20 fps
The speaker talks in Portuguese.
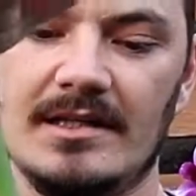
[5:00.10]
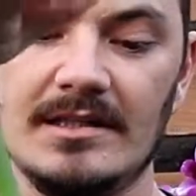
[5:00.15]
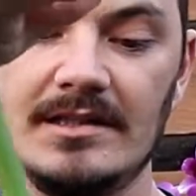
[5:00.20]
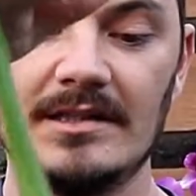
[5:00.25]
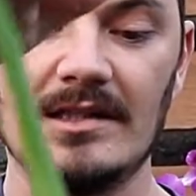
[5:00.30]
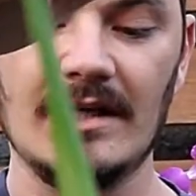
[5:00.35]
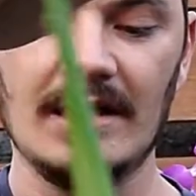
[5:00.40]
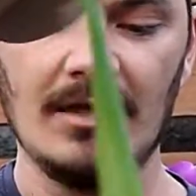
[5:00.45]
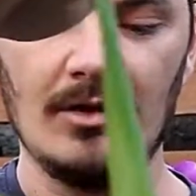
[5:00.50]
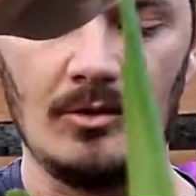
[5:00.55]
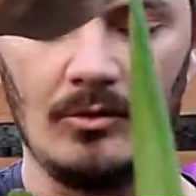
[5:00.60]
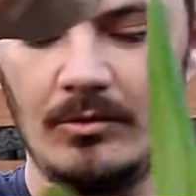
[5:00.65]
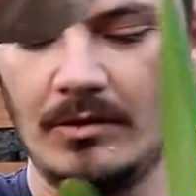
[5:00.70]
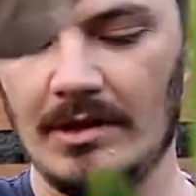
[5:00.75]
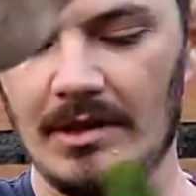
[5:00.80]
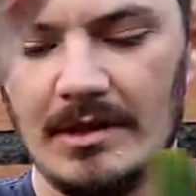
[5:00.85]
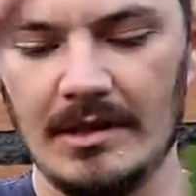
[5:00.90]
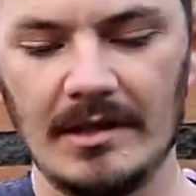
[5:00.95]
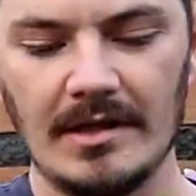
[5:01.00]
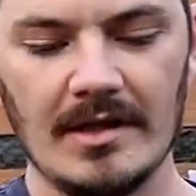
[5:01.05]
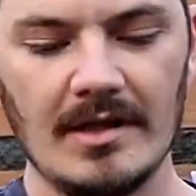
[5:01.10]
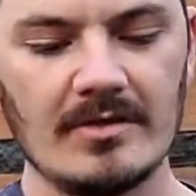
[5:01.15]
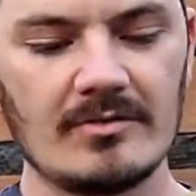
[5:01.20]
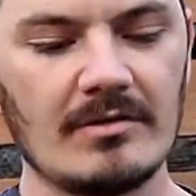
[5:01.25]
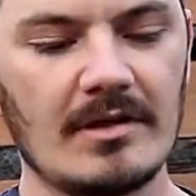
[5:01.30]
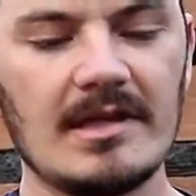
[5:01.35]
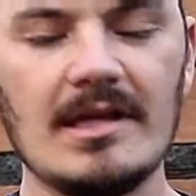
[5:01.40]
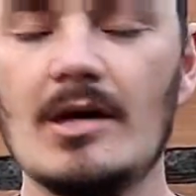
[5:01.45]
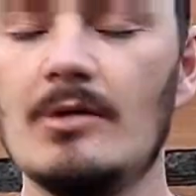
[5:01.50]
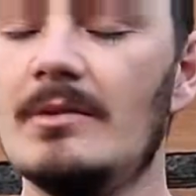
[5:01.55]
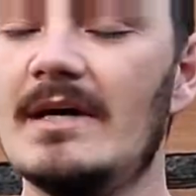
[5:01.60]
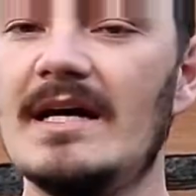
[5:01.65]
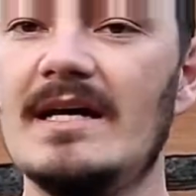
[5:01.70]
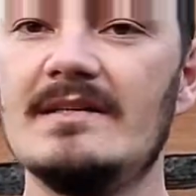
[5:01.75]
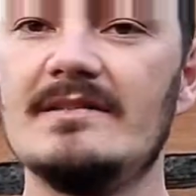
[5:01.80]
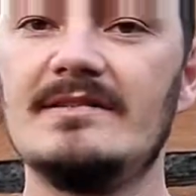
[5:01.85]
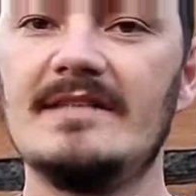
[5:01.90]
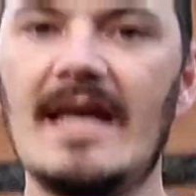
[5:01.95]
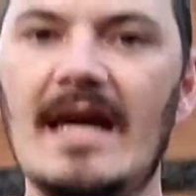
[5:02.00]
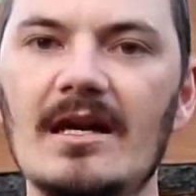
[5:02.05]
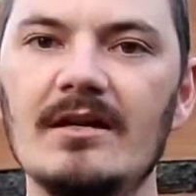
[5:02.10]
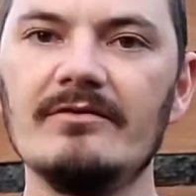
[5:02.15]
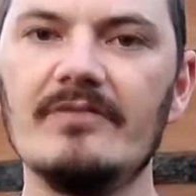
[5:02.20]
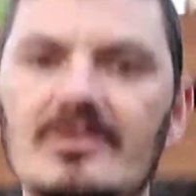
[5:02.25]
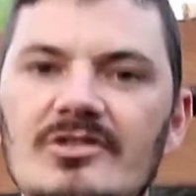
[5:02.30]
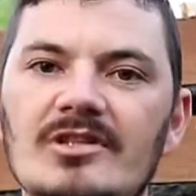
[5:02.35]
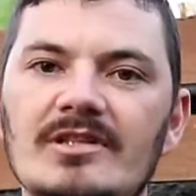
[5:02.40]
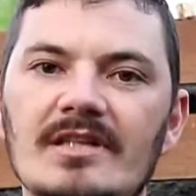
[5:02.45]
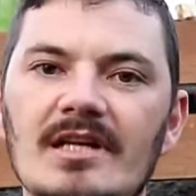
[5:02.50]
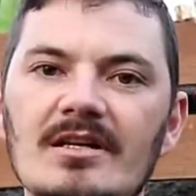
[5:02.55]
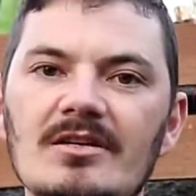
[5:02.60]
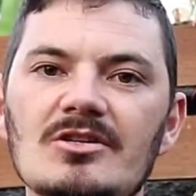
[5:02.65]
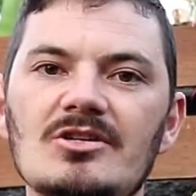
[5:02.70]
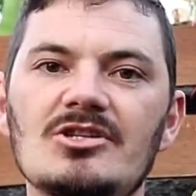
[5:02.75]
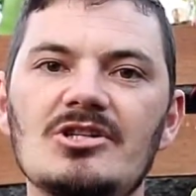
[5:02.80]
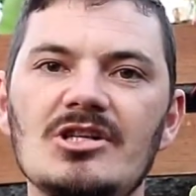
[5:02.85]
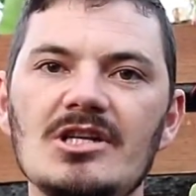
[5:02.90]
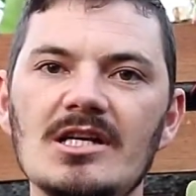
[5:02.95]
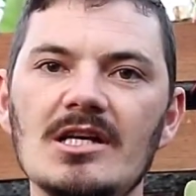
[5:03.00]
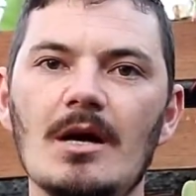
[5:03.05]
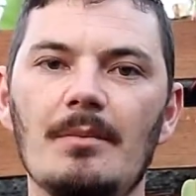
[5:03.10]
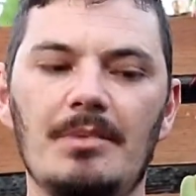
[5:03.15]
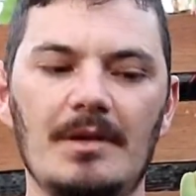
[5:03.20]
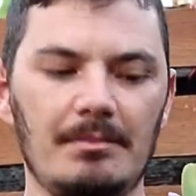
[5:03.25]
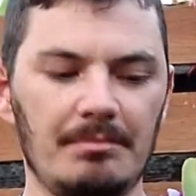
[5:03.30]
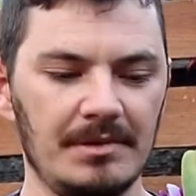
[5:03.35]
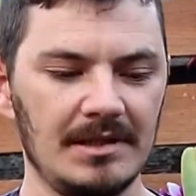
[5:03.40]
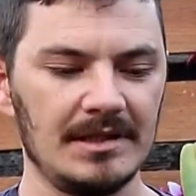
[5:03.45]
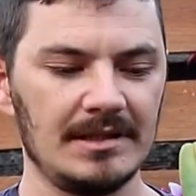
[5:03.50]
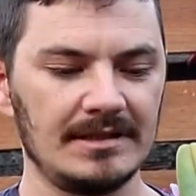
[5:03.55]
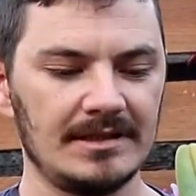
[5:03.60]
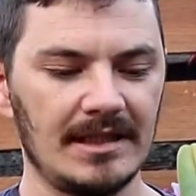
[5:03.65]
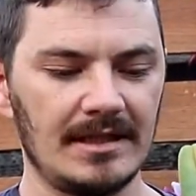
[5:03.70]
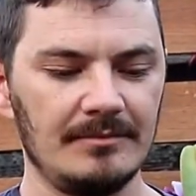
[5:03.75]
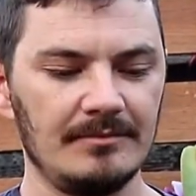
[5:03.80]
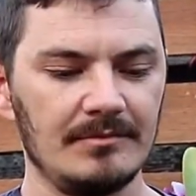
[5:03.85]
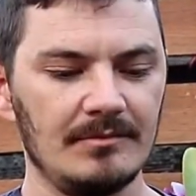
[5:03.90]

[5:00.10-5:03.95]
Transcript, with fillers: Então, isso aqui é uma reserva de energia para a planta.